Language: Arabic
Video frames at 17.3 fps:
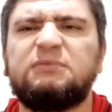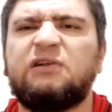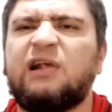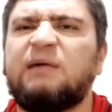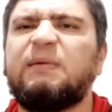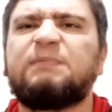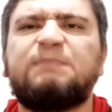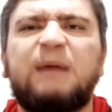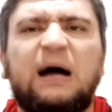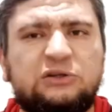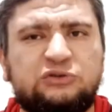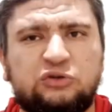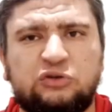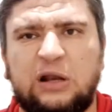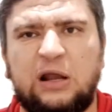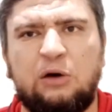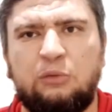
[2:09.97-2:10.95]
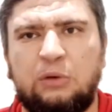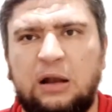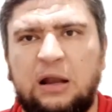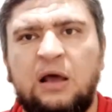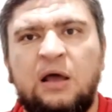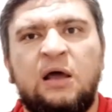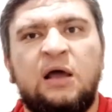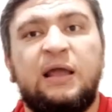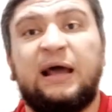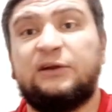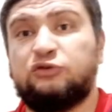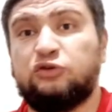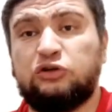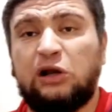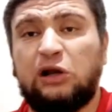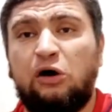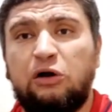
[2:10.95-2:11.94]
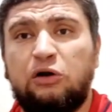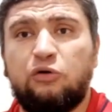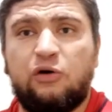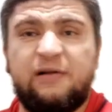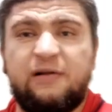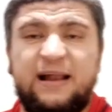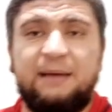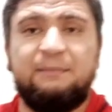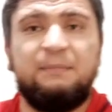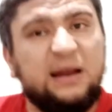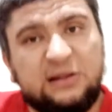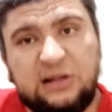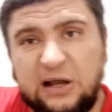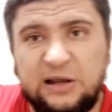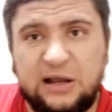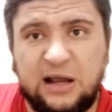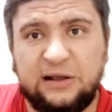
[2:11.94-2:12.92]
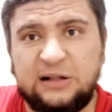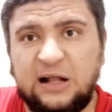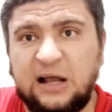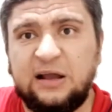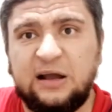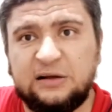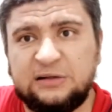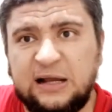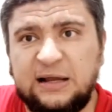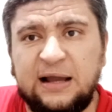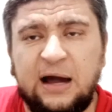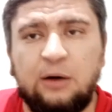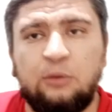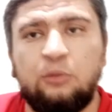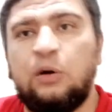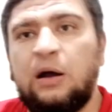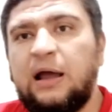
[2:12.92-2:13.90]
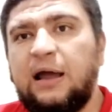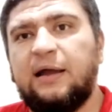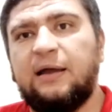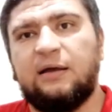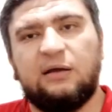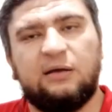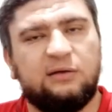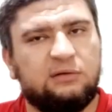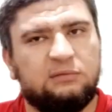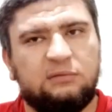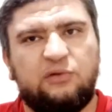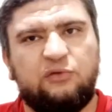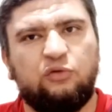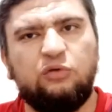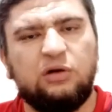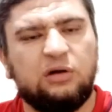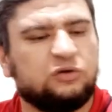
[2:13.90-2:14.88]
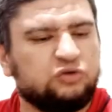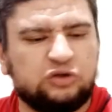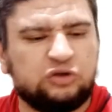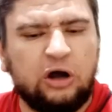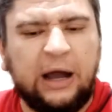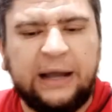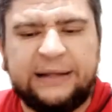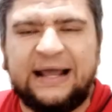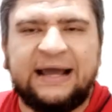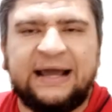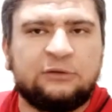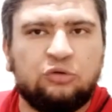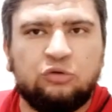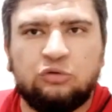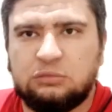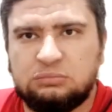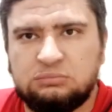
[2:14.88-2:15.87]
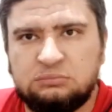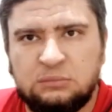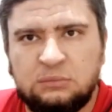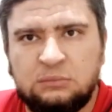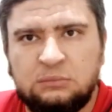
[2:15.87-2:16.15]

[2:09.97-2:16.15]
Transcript: ظبط معاه الشوط الاول يعني الشوط الاول نيوكاسل عمال يضيع يضيع يضيع وسون شوطه واحده جت جون